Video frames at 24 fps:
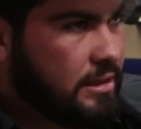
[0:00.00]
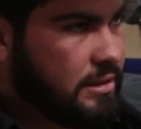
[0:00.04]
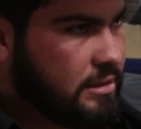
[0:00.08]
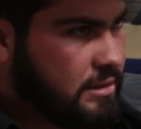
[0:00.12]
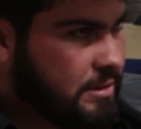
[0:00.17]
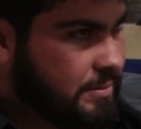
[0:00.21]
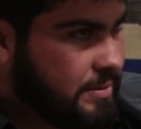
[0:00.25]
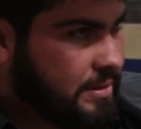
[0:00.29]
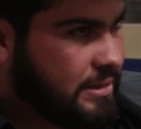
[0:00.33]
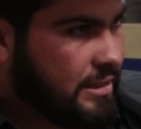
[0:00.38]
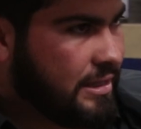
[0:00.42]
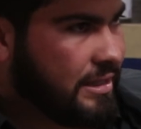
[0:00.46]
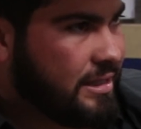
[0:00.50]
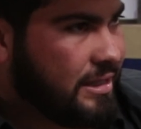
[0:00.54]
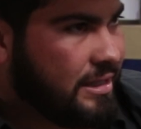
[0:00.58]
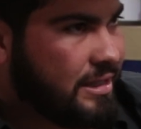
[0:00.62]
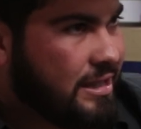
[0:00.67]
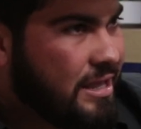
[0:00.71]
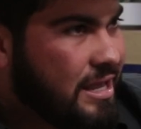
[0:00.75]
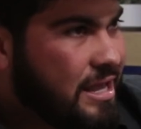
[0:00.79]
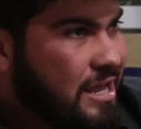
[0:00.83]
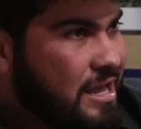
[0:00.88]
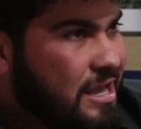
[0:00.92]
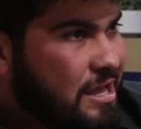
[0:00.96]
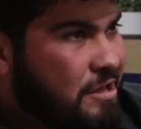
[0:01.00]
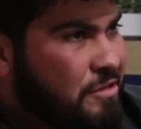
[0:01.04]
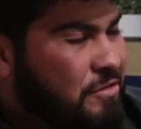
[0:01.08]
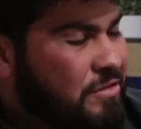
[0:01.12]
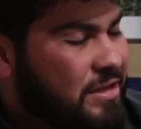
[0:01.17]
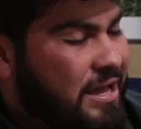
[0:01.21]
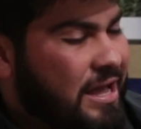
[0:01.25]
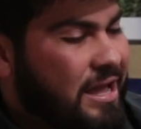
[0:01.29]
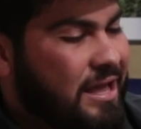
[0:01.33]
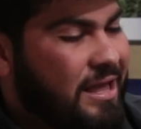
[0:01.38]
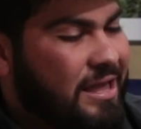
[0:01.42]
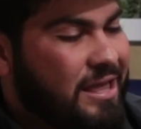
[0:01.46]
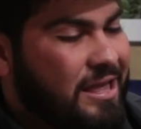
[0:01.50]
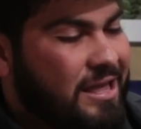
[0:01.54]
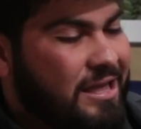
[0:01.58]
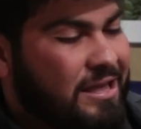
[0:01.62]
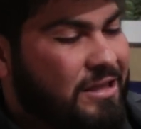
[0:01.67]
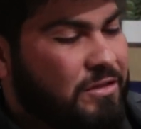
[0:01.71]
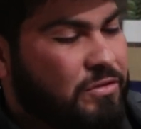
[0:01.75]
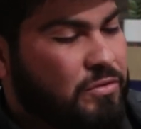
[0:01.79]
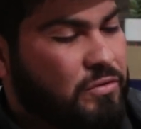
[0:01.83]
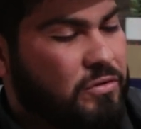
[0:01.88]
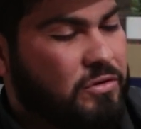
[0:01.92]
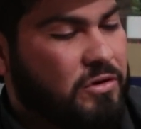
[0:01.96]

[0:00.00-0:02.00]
¿Sí me entiendes? Entonces, Tú